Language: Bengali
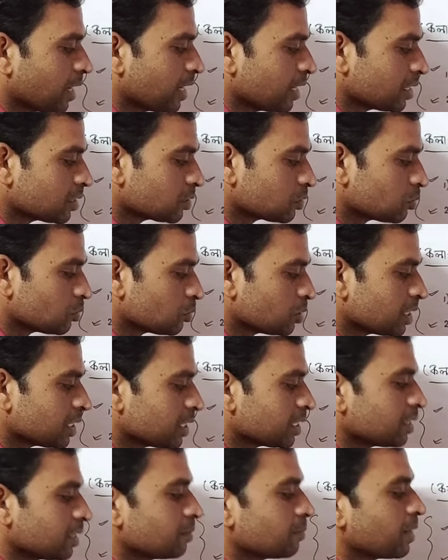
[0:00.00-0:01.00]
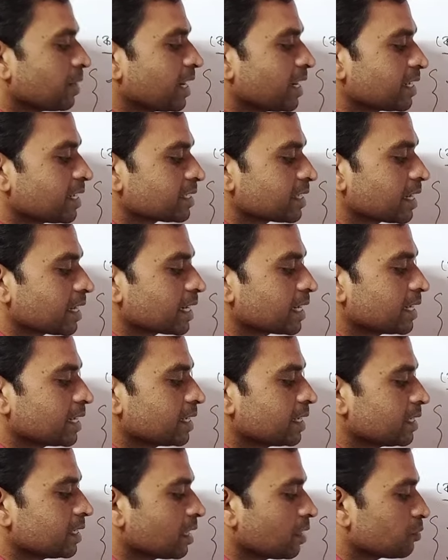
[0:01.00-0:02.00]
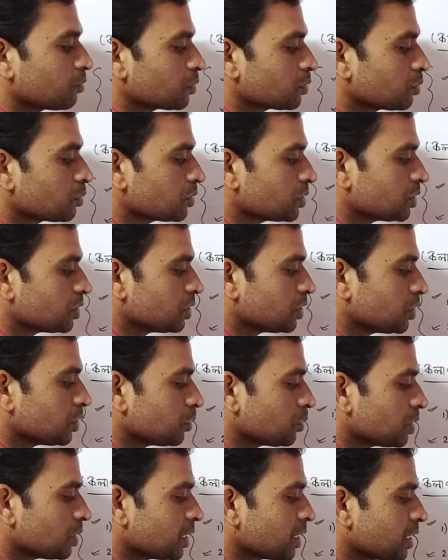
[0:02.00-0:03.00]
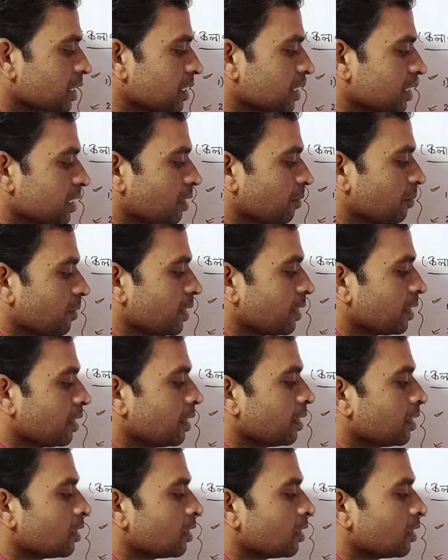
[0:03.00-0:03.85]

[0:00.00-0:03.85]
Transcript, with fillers: মাইনাস দু ডিগ্রি মাইনাস এক ডিগ্রি তারপরে যখন জিরো ডিগ্রিতে যাবে